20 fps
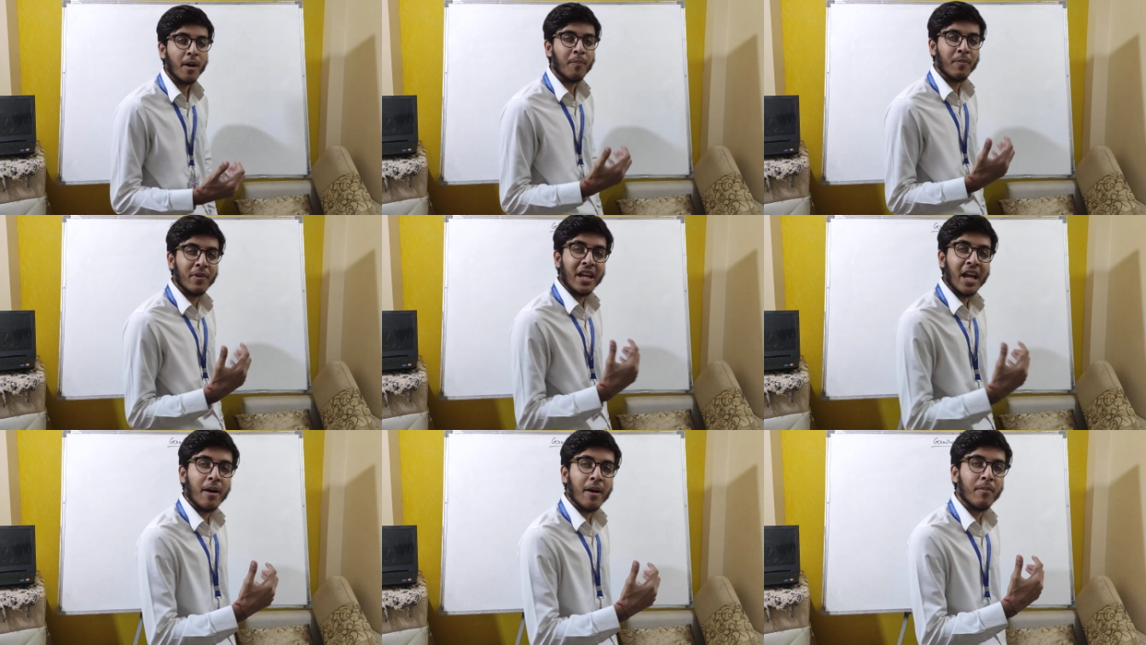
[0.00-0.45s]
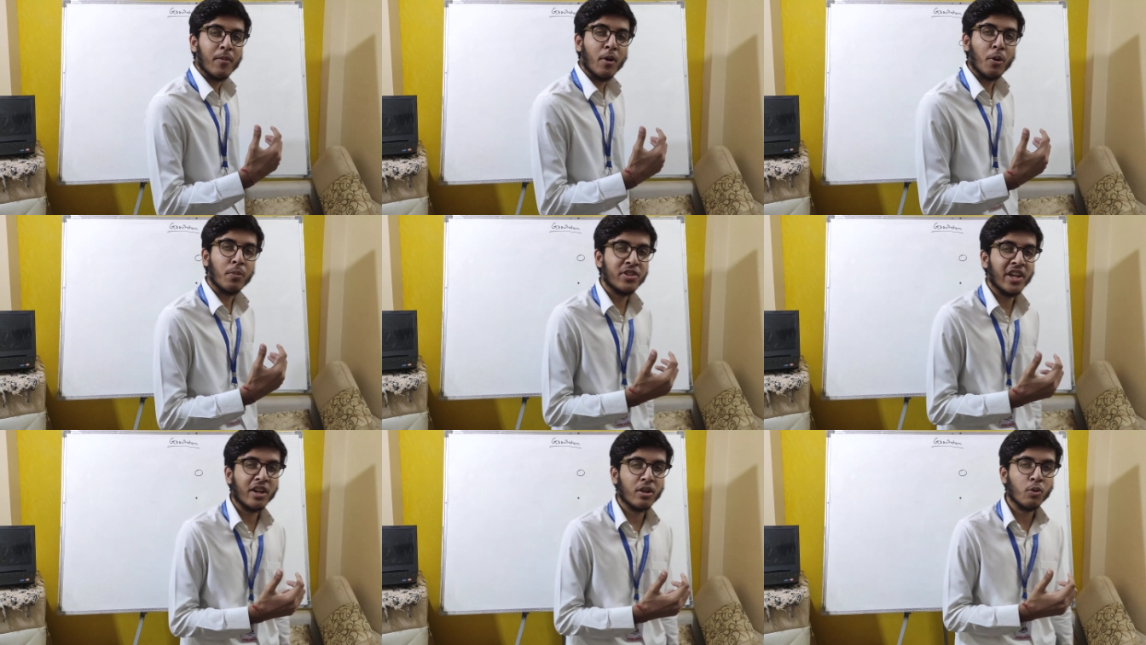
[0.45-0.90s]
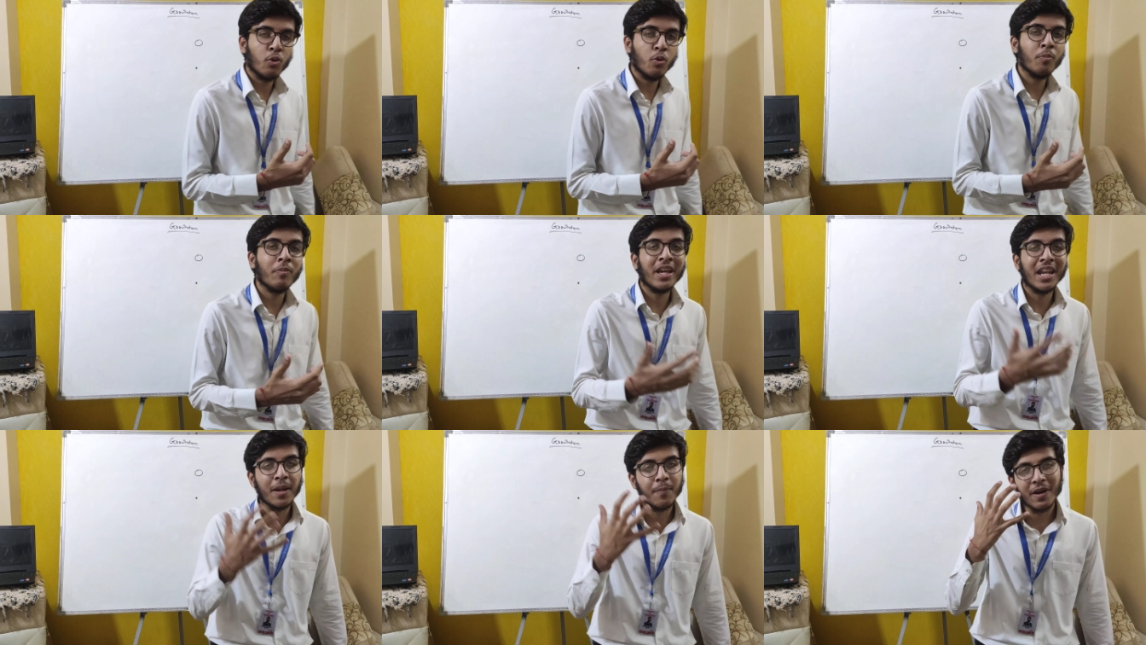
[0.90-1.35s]
अपने आप में ऑब्जेक्ट हूं
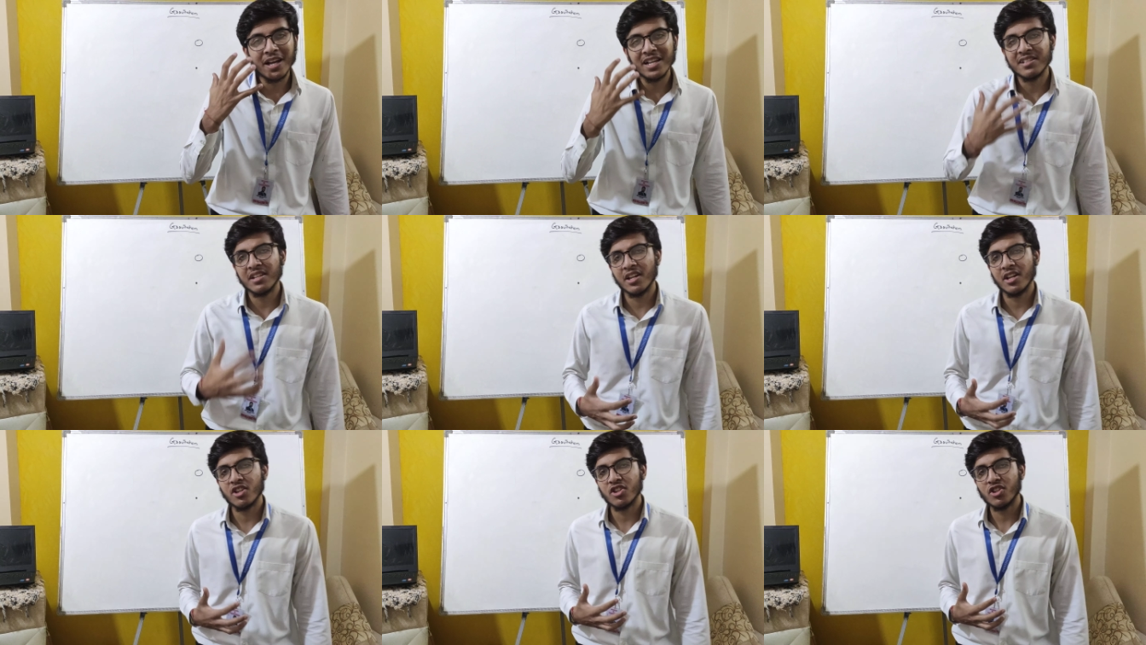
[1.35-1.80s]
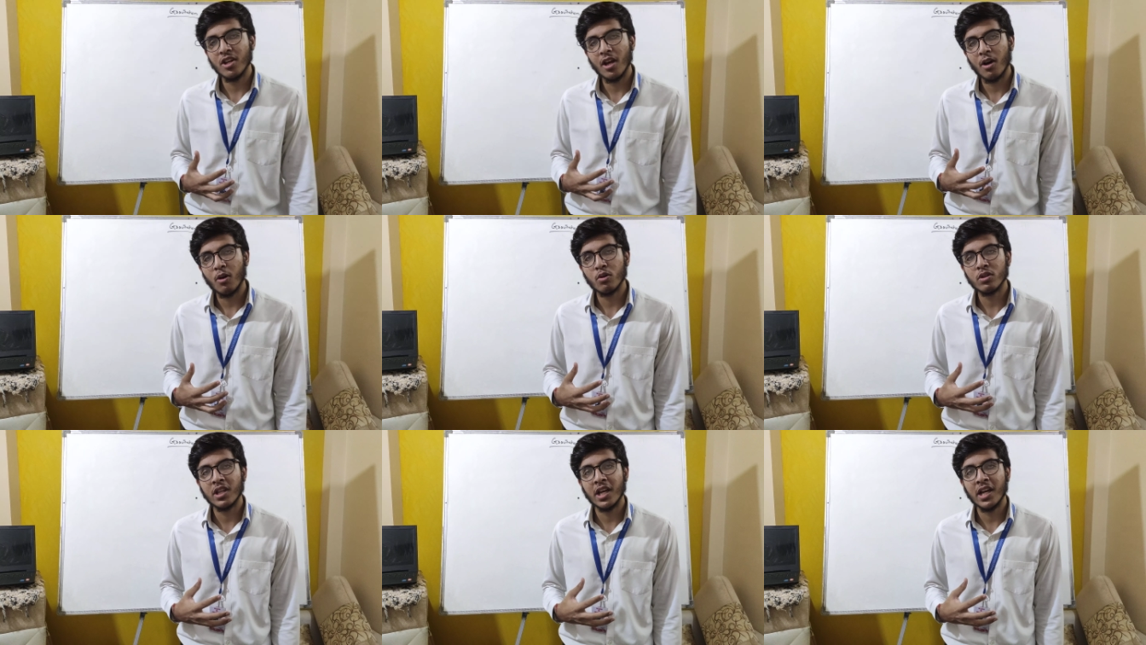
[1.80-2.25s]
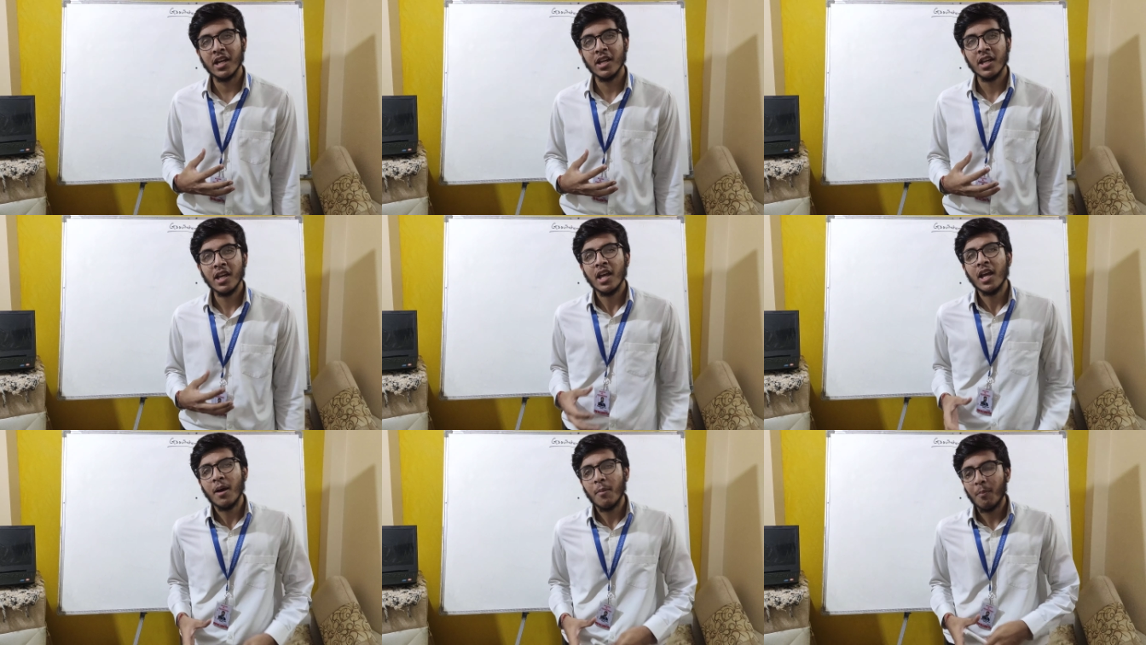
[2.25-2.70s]
मेरे पास इनर्शिया होता है
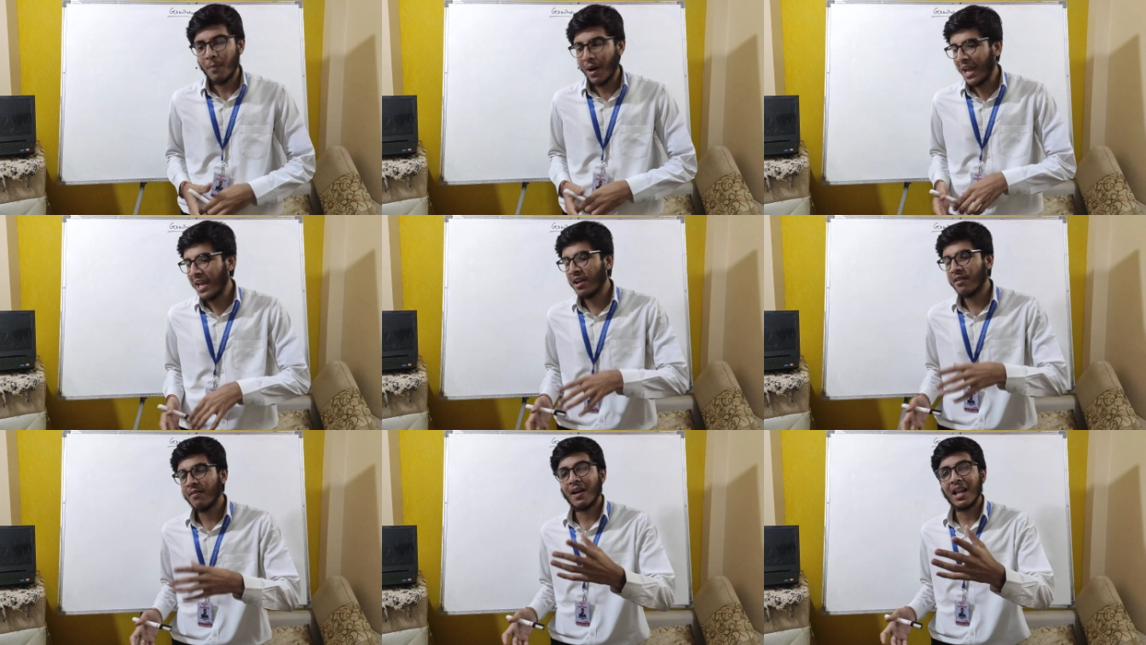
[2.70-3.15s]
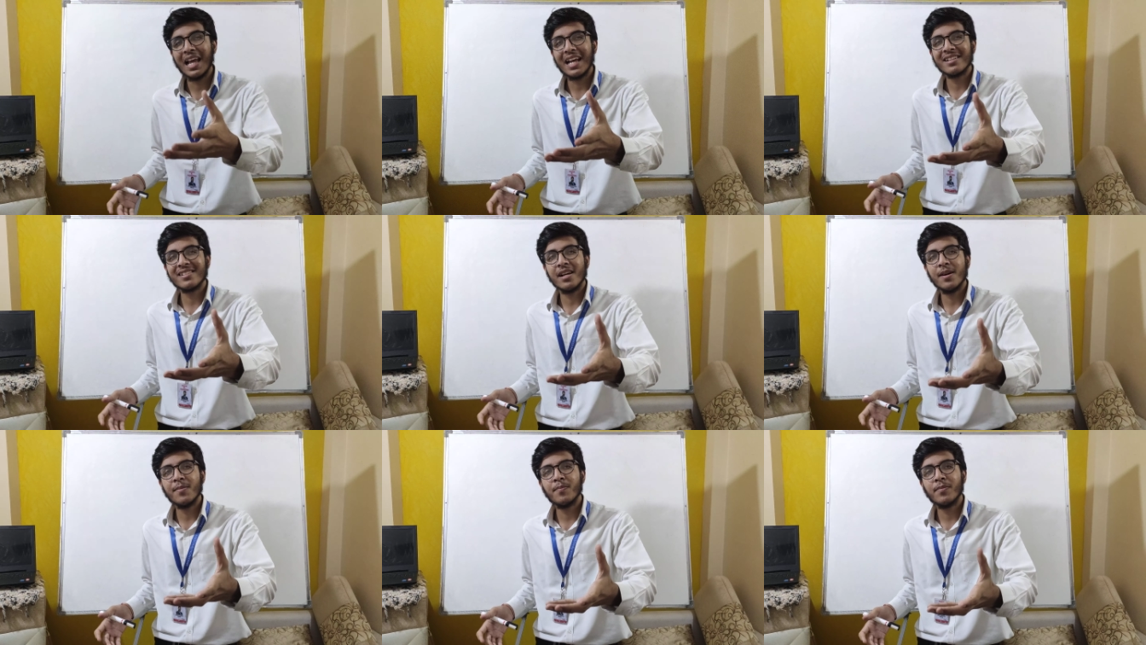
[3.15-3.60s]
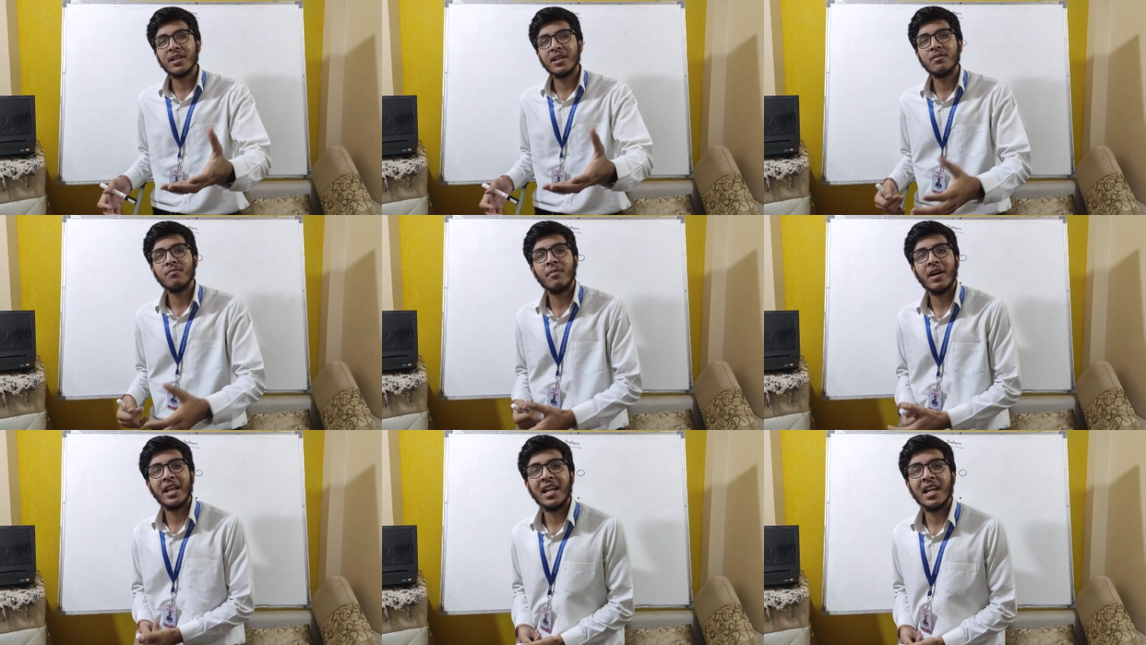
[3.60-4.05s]
बाइक वाला
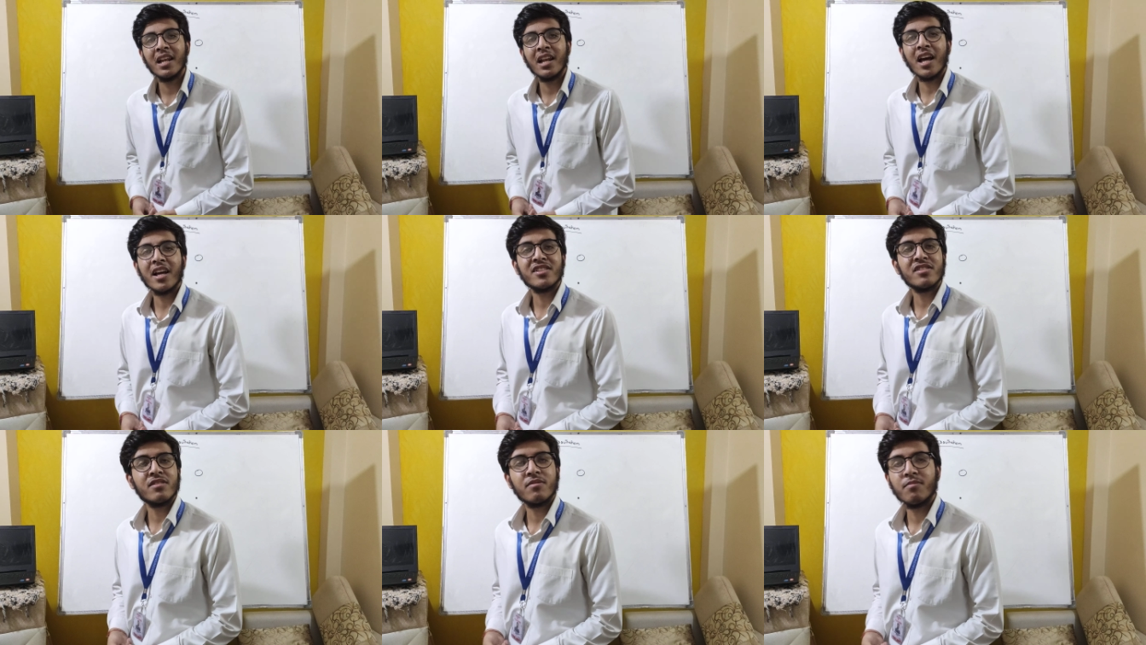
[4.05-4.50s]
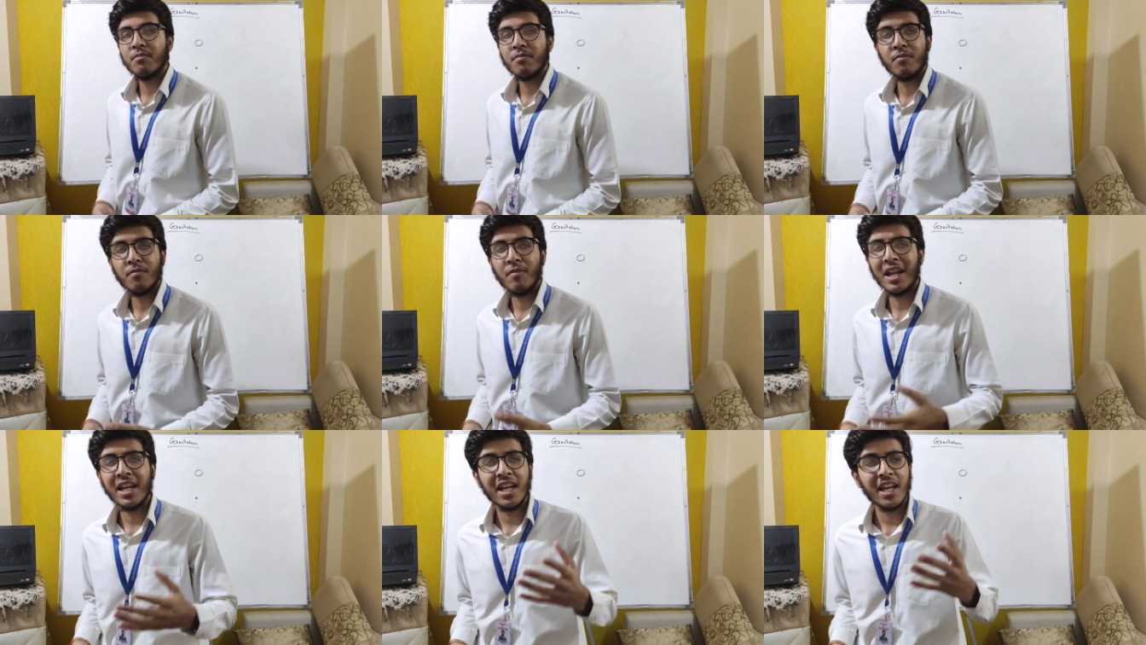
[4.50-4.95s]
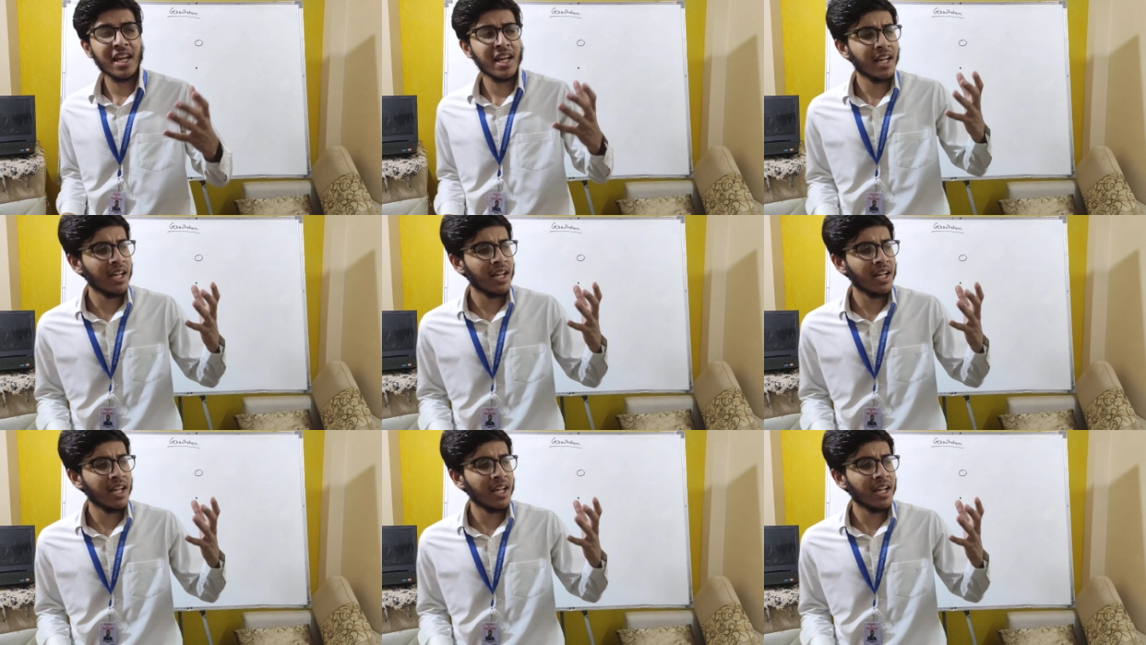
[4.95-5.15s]
एग्जाम्पल मैंने लास्ट मैंने